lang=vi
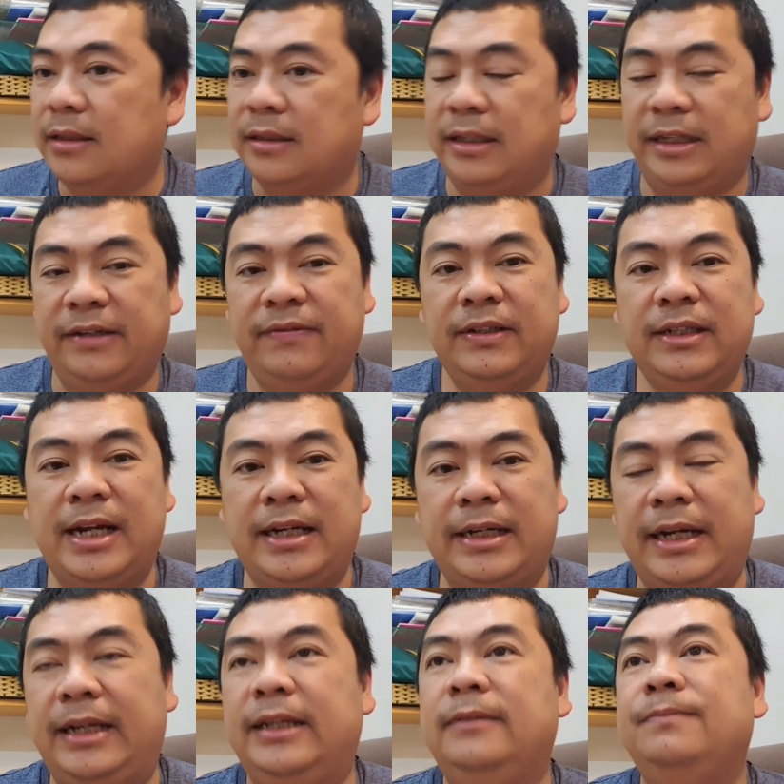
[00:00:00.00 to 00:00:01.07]
Thì cái vấn đề
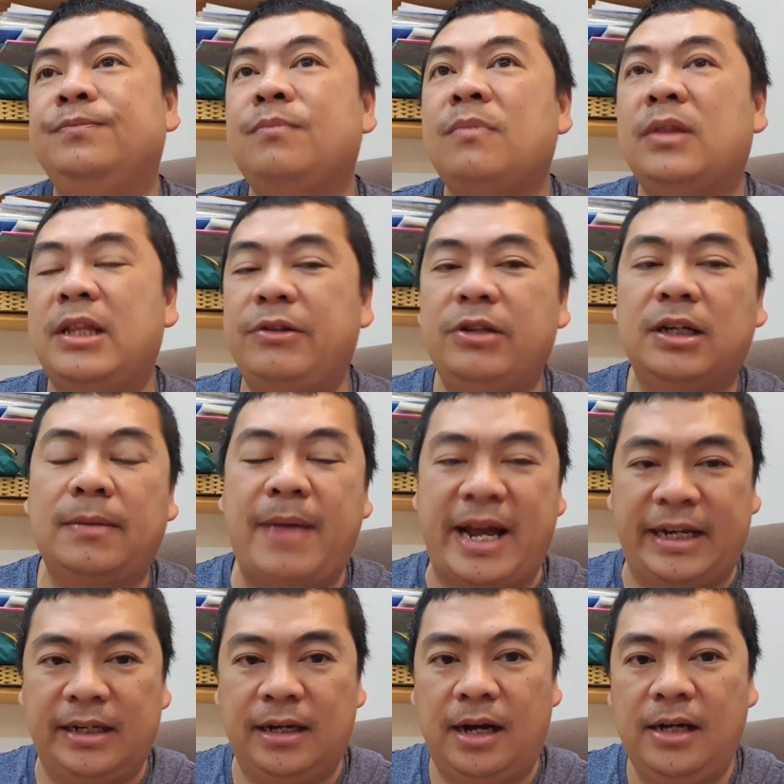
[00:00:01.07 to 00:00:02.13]
này á, nếu như các
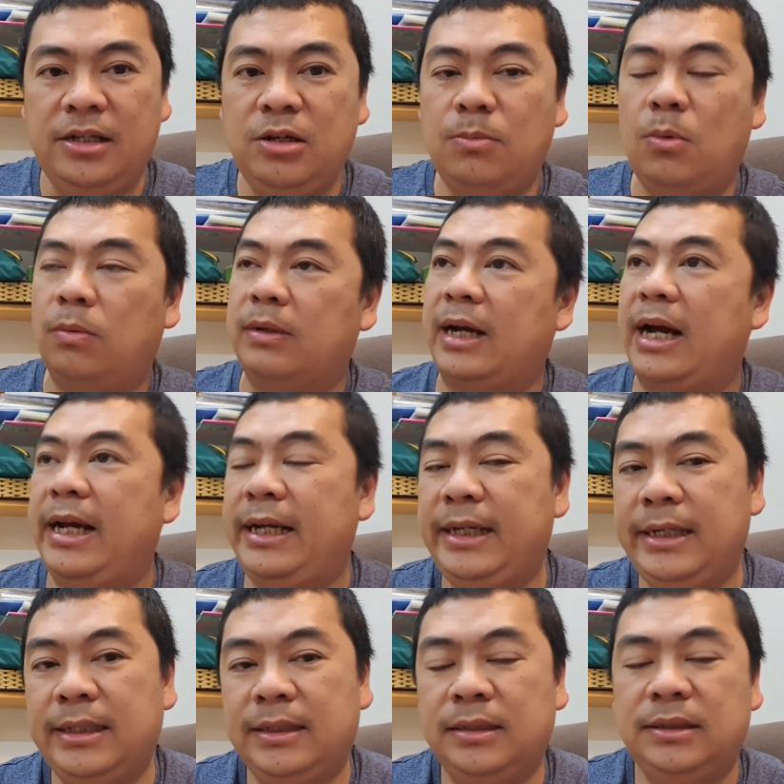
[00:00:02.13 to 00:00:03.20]
bạn gửi vô một cái
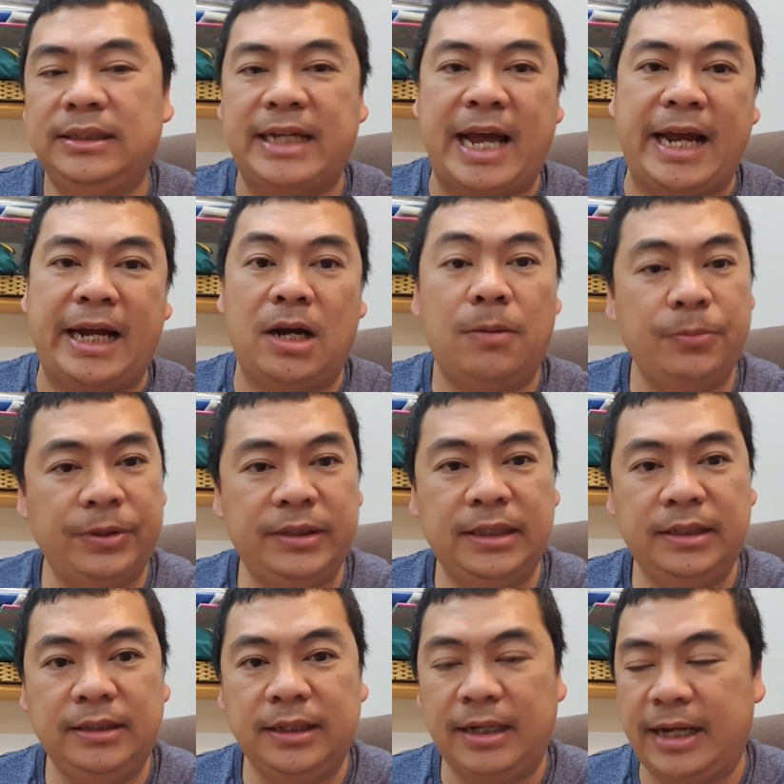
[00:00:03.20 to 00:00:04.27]
sàn không uy
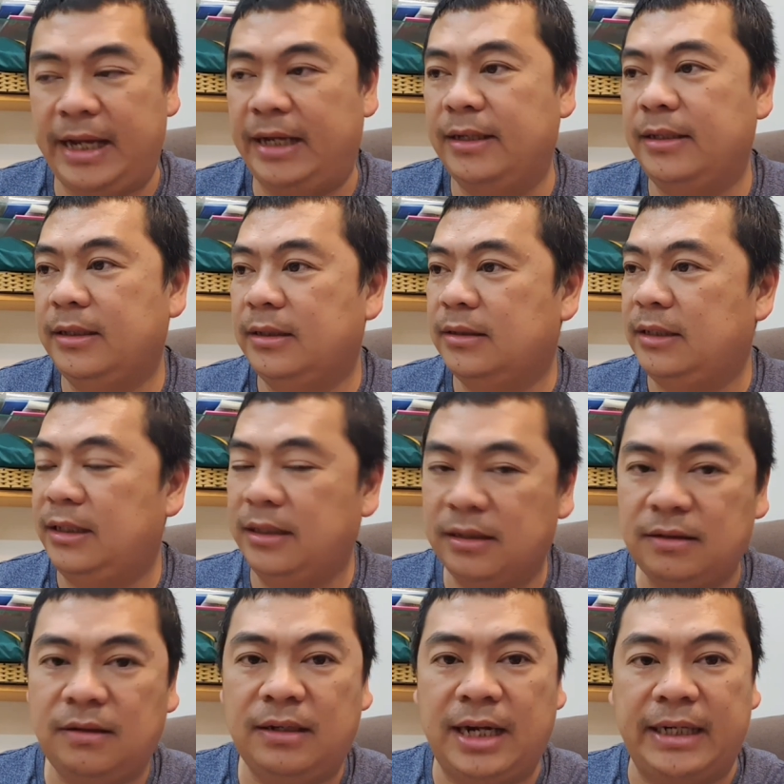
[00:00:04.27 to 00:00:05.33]
tín chẳng hạn, thì rất
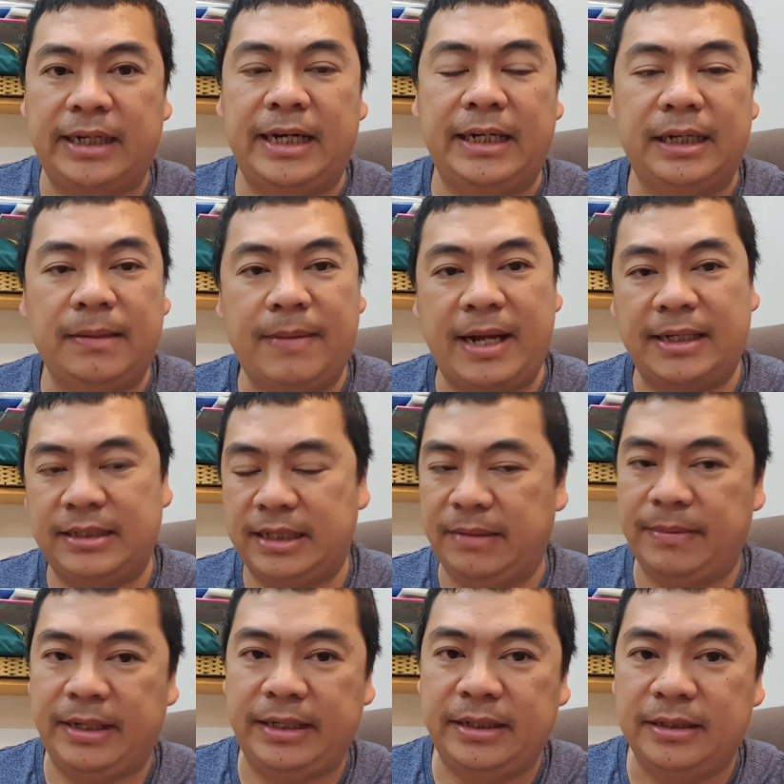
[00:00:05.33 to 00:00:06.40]
có khả năng các bạn sẽ
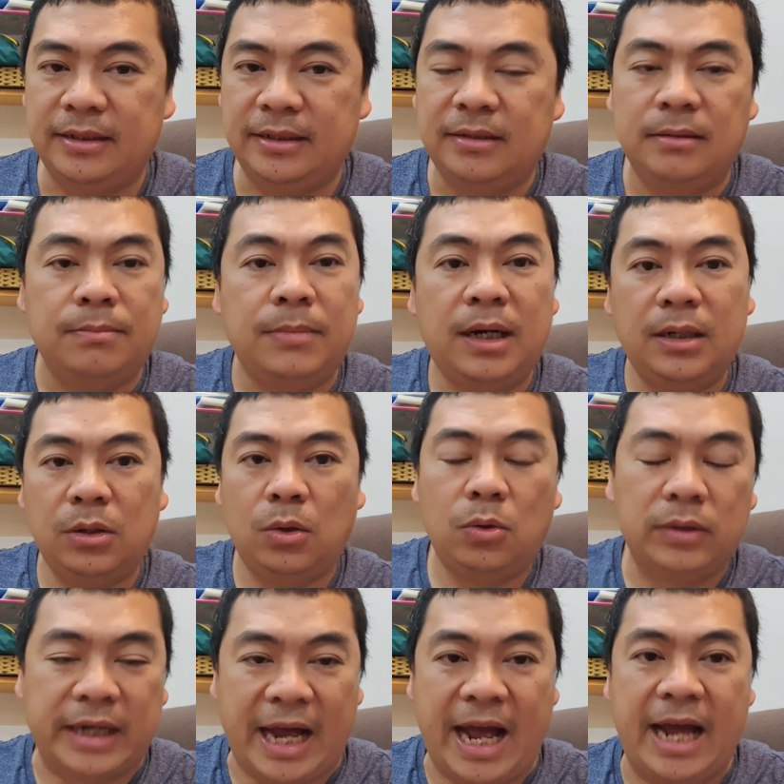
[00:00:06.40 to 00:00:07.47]
bị mất
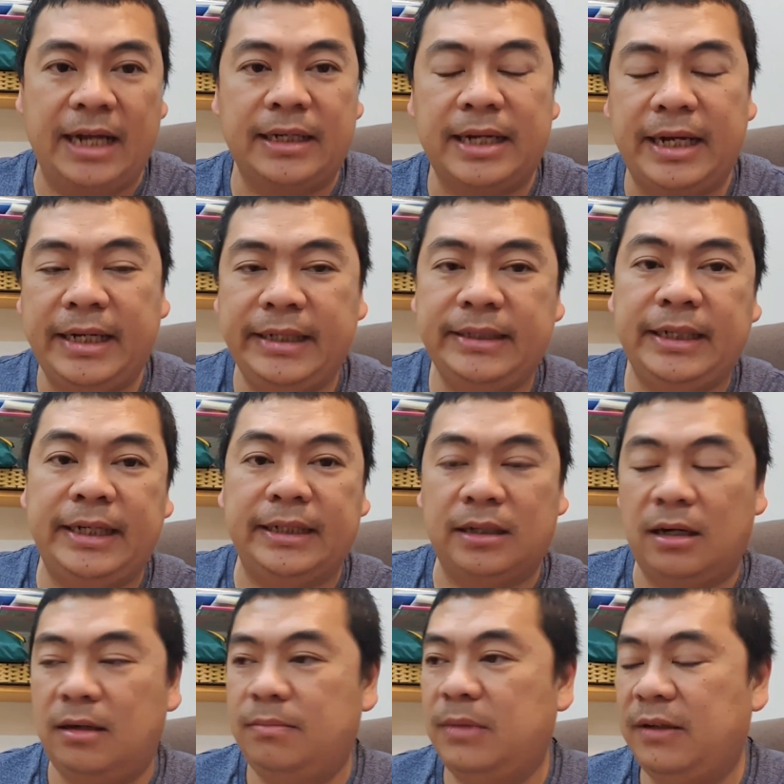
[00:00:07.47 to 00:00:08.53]
luôn cả cái tiền
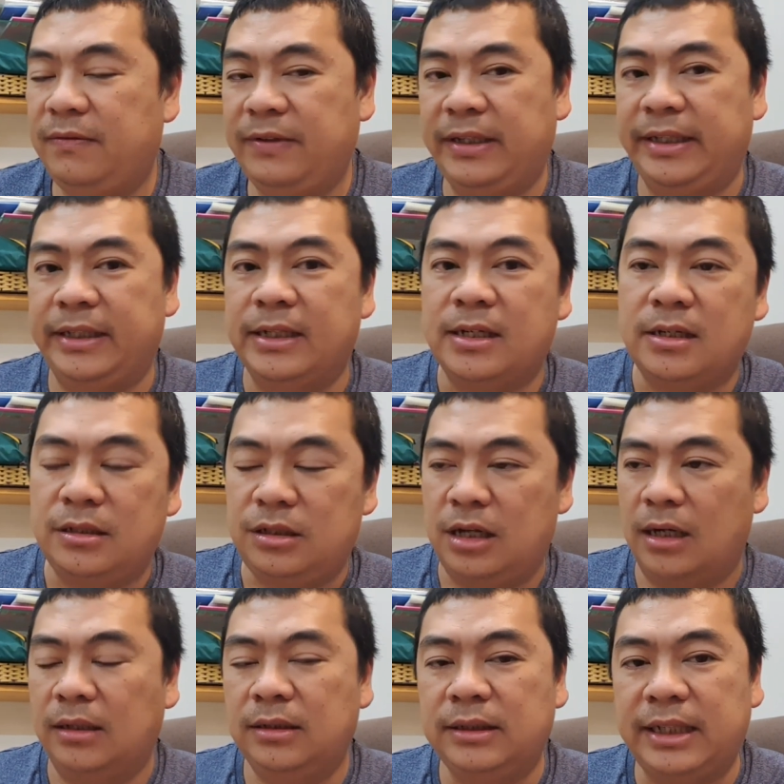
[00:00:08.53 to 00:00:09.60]
đó, bởi vì
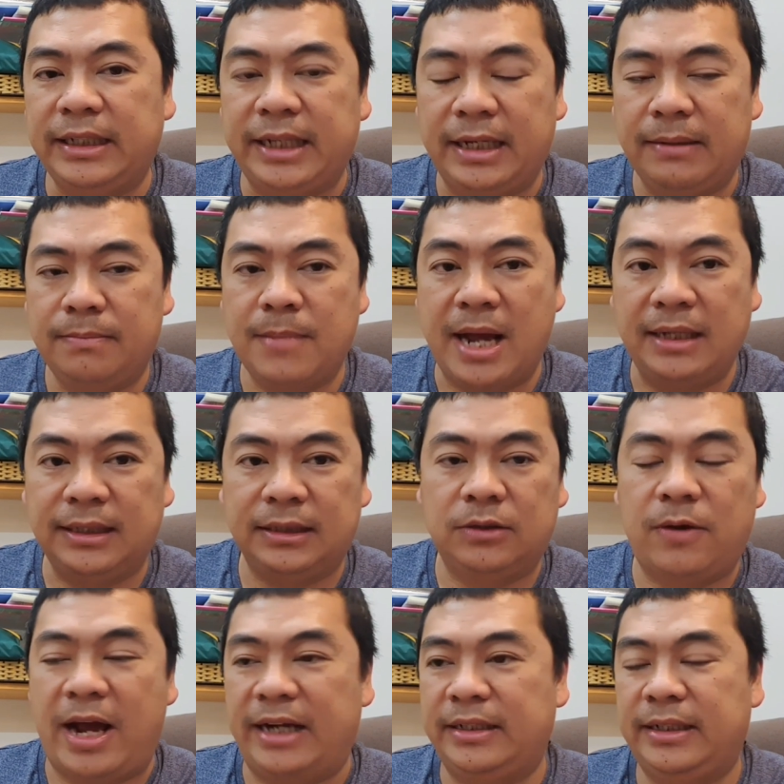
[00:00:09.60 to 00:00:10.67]
những cái bể thanh
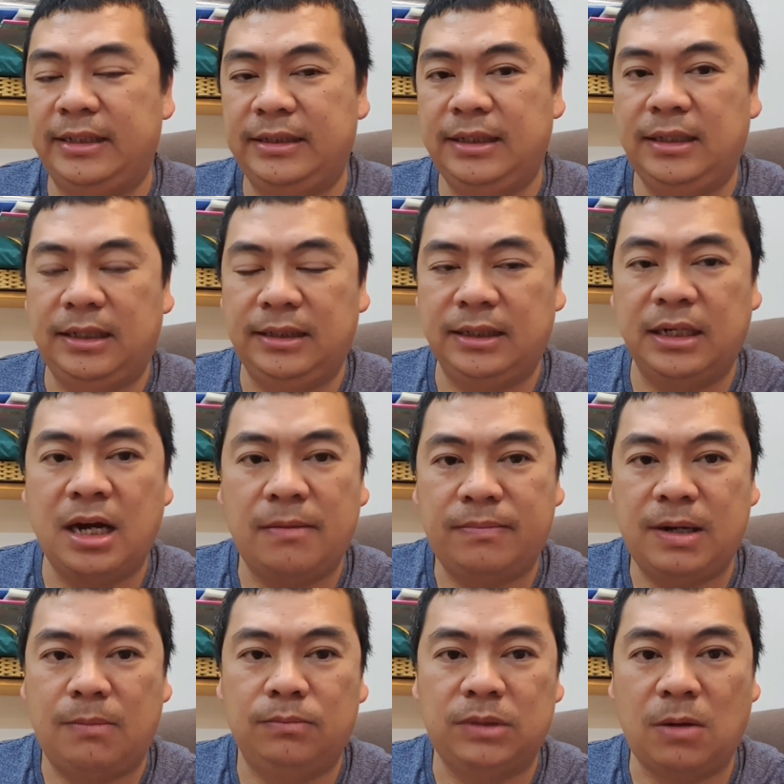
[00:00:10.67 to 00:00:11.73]
khoản này chính là những hợp
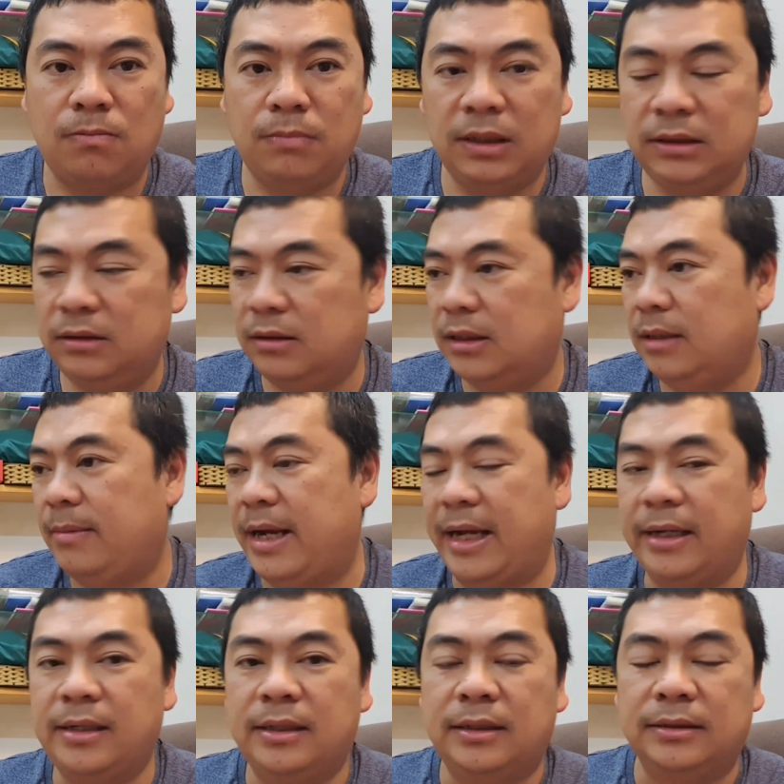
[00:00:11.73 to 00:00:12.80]
đồng thông minh thôi các bạn.
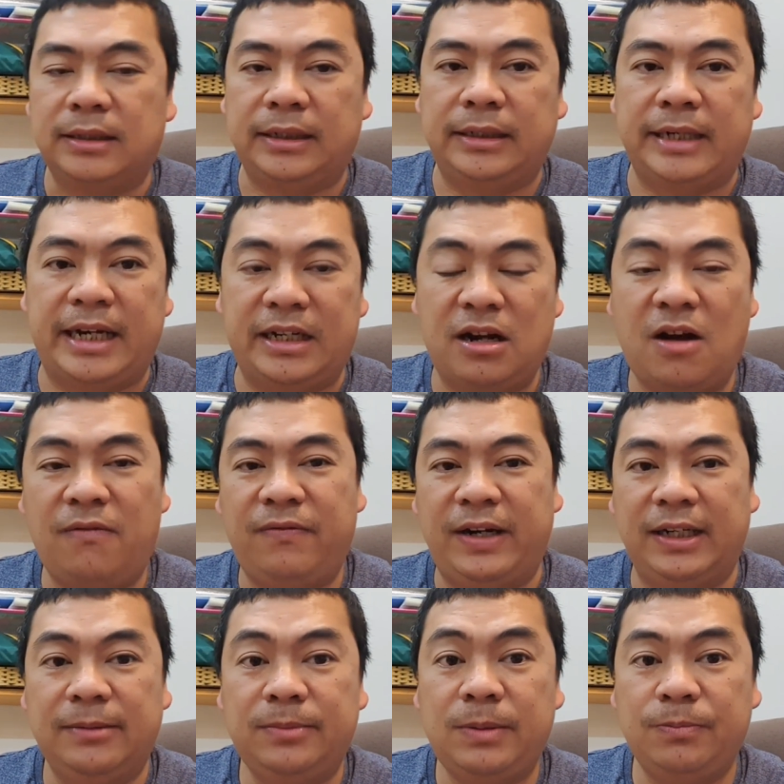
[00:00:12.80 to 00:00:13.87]
Thành ra nó không phải
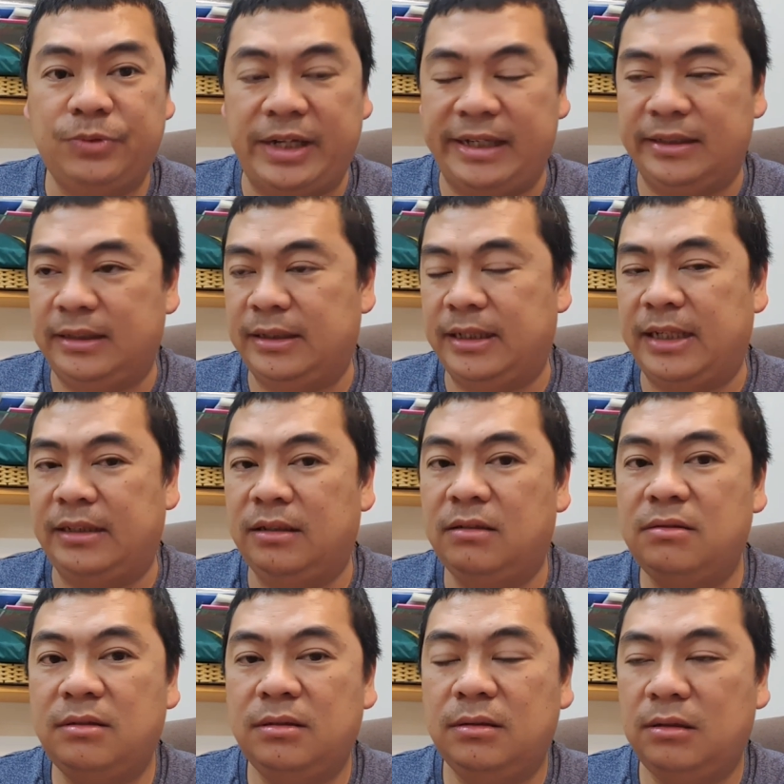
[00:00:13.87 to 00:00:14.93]
là blockchain, thành ra nó
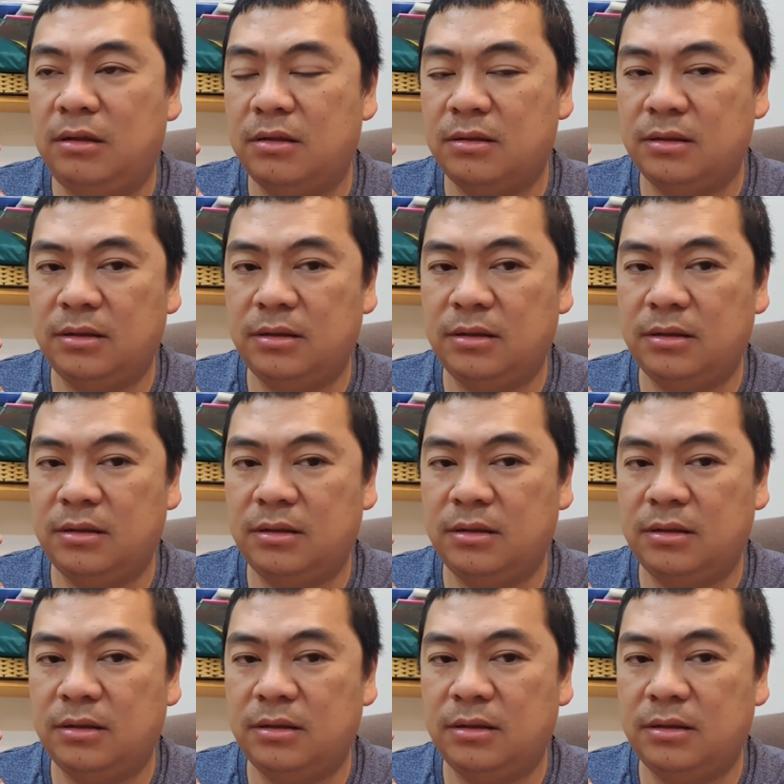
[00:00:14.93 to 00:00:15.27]
nó